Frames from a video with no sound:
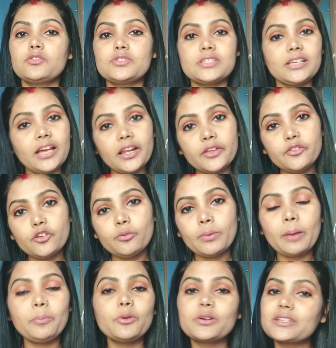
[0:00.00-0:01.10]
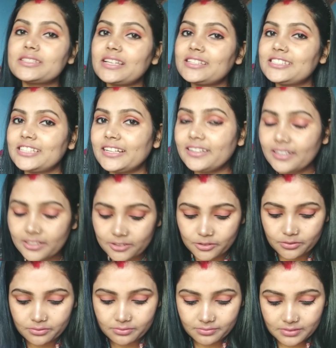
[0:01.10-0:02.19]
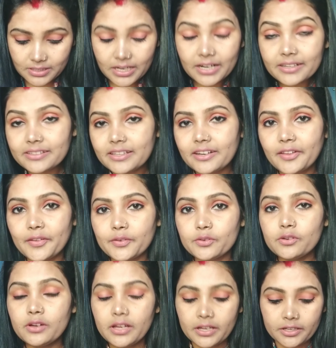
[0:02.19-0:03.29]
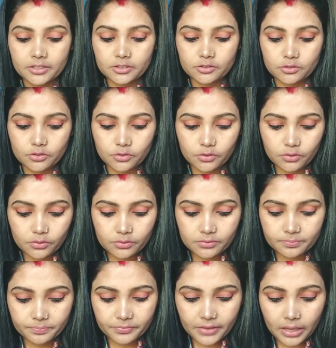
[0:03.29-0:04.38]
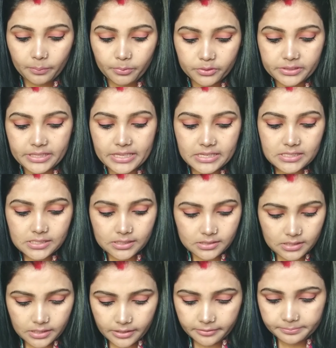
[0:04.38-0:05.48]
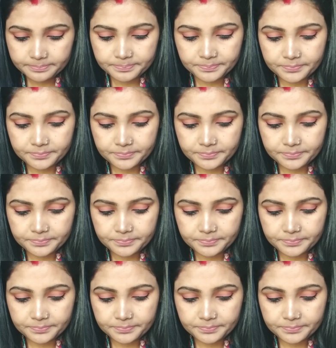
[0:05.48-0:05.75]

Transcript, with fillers: उसी का रिव्यू मैं आप लोग के साथ शेयर कर कर दे रही हूँ तो आप लोग देख सकते हैं